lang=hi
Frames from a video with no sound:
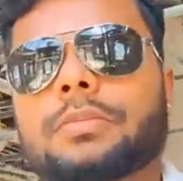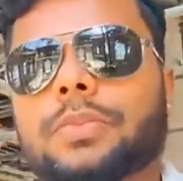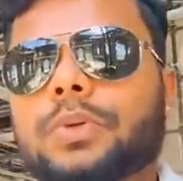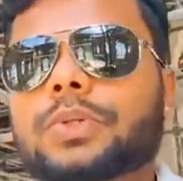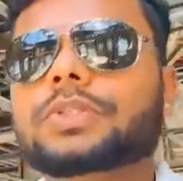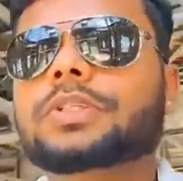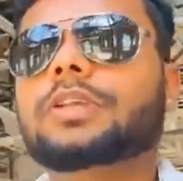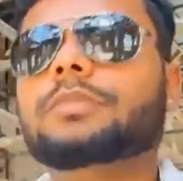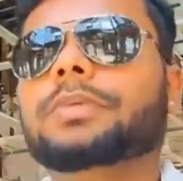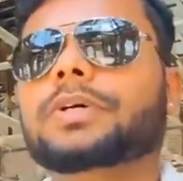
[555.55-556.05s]

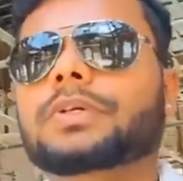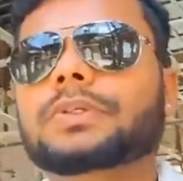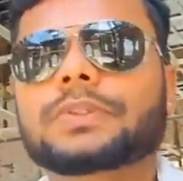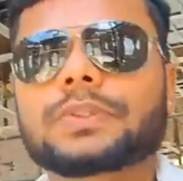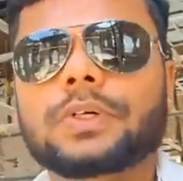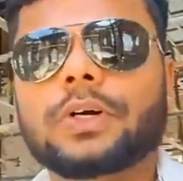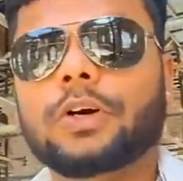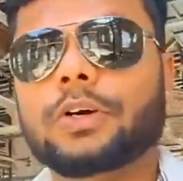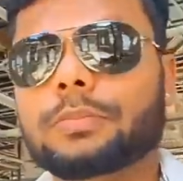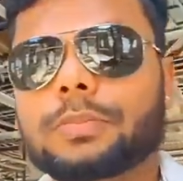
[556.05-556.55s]
भूतल पर
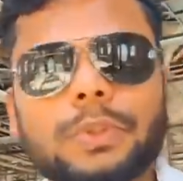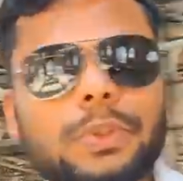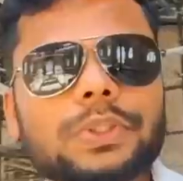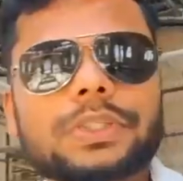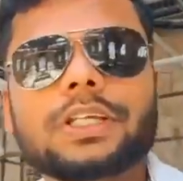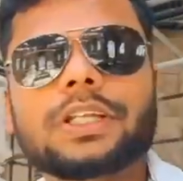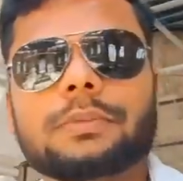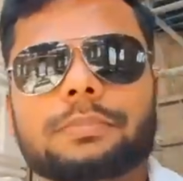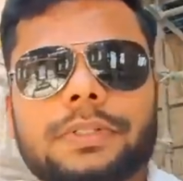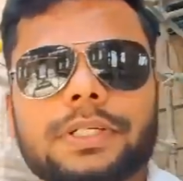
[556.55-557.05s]
हूँ और
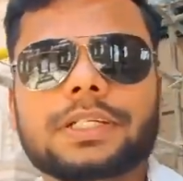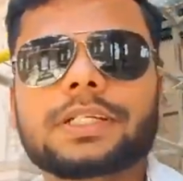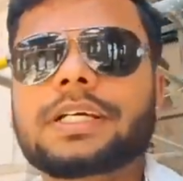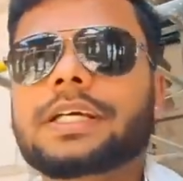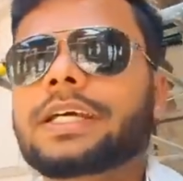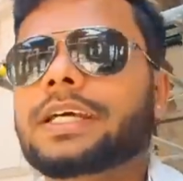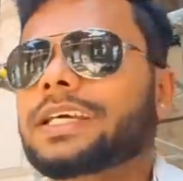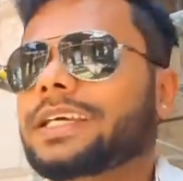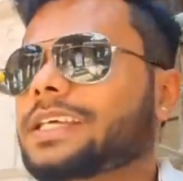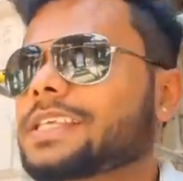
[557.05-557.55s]
भूतल पर
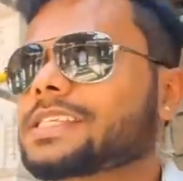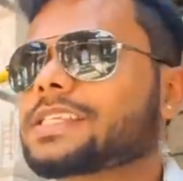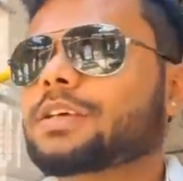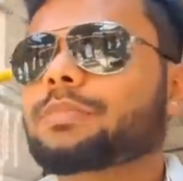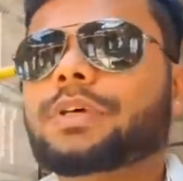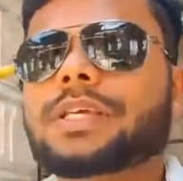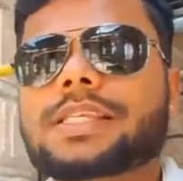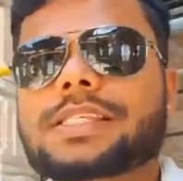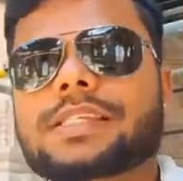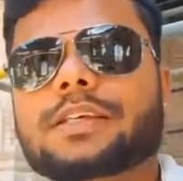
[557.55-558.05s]
इस
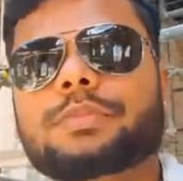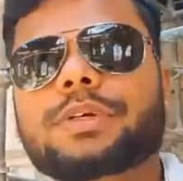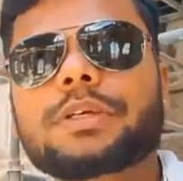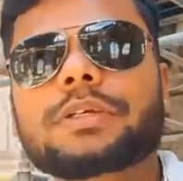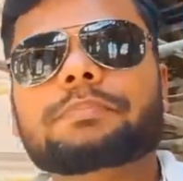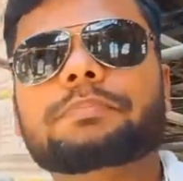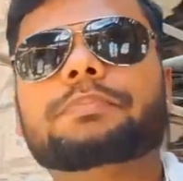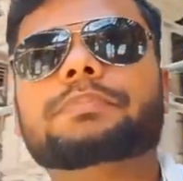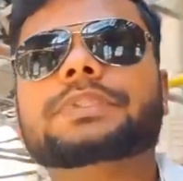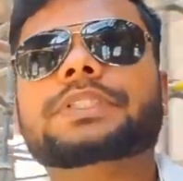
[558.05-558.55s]
समय
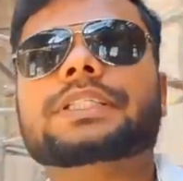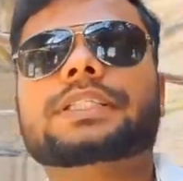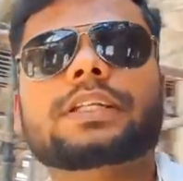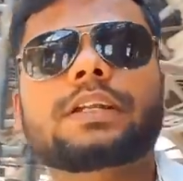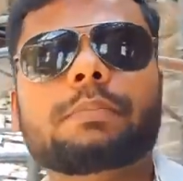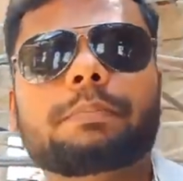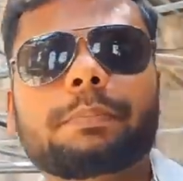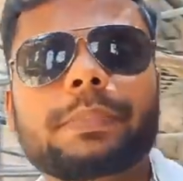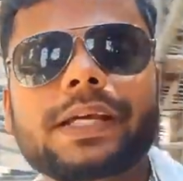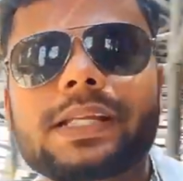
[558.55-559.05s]
सभी
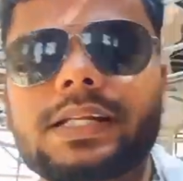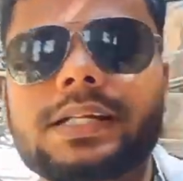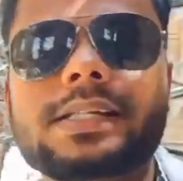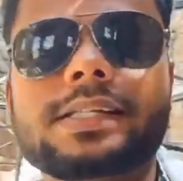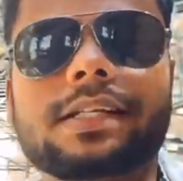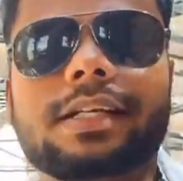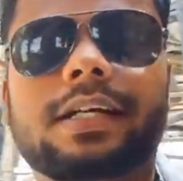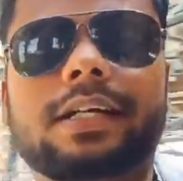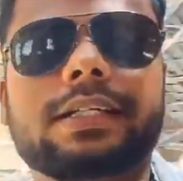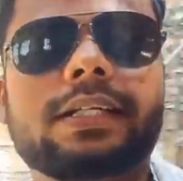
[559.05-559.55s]
जितने
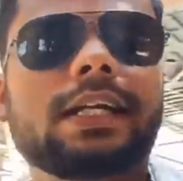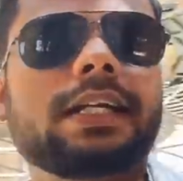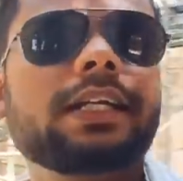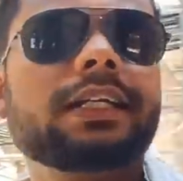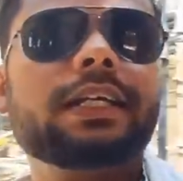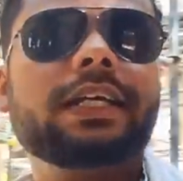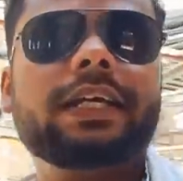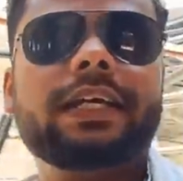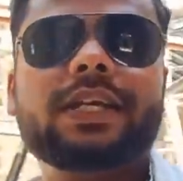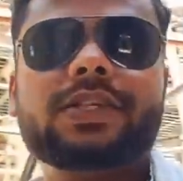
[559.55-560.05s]
पिलर्स का
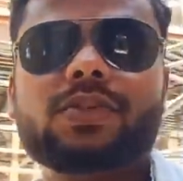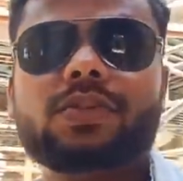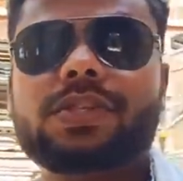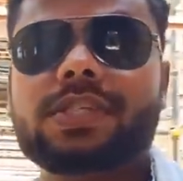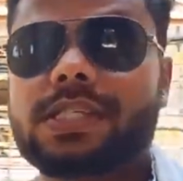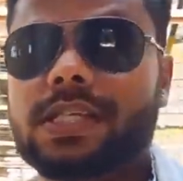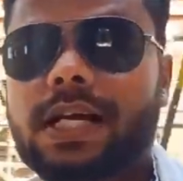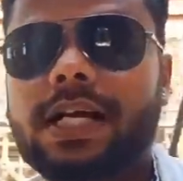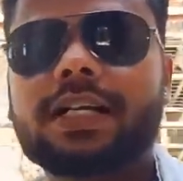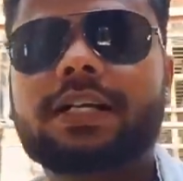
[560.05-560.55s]
यानी कि
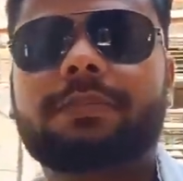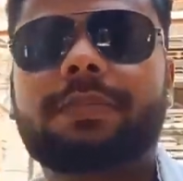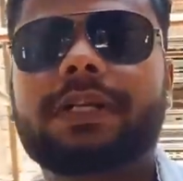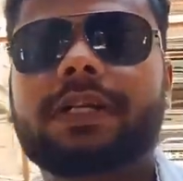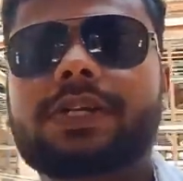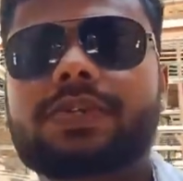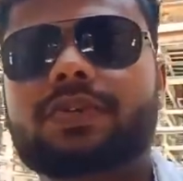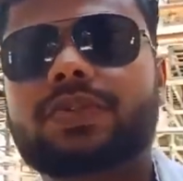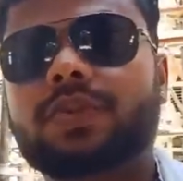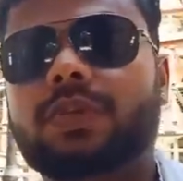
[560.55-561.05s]
160
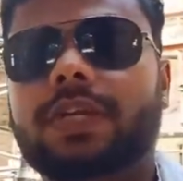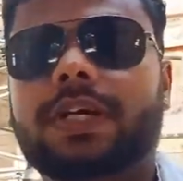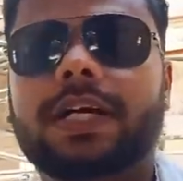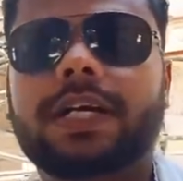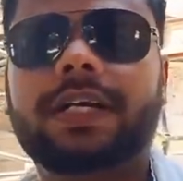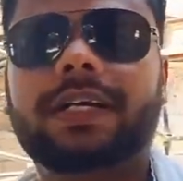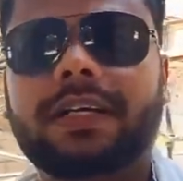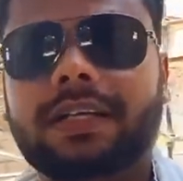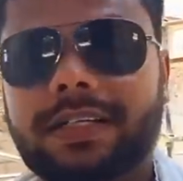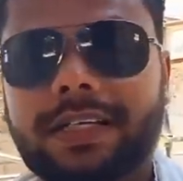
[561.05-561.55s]
पिलर्स के जो
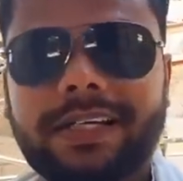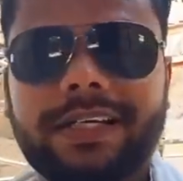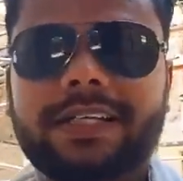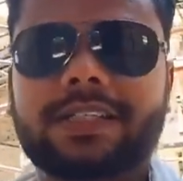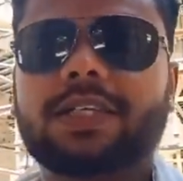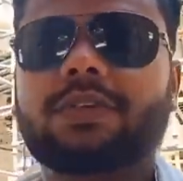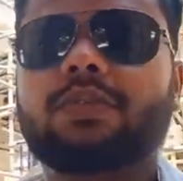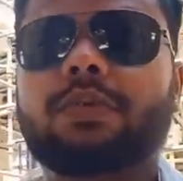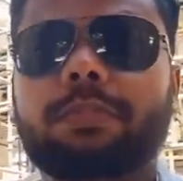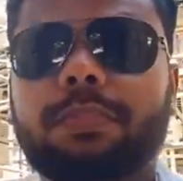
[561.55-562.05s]
लगाने का
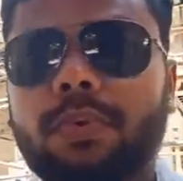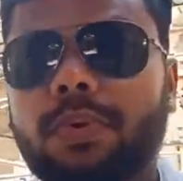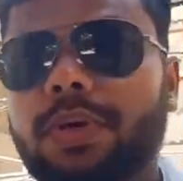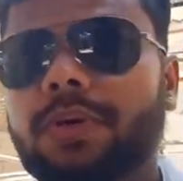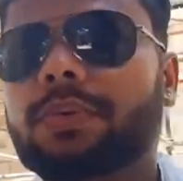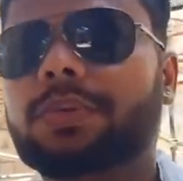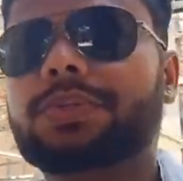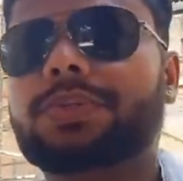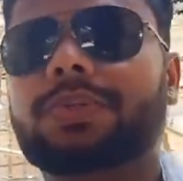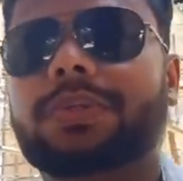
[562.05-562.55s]
कार्य था वो
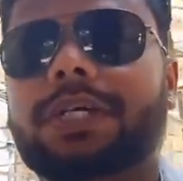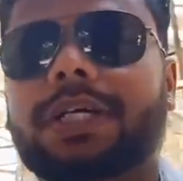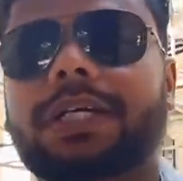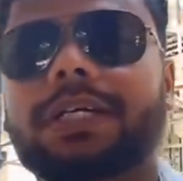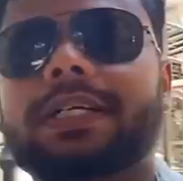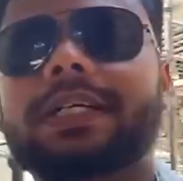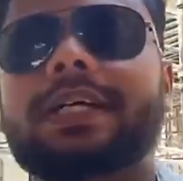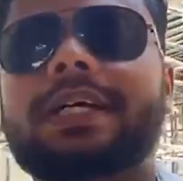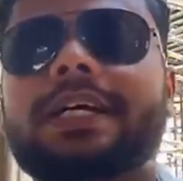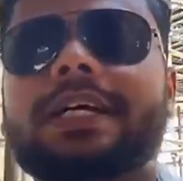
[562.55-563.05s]
पूर्ण हो चुका
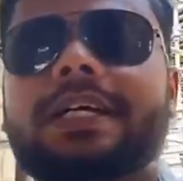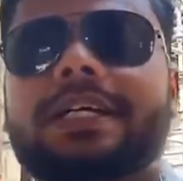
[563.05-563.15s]
है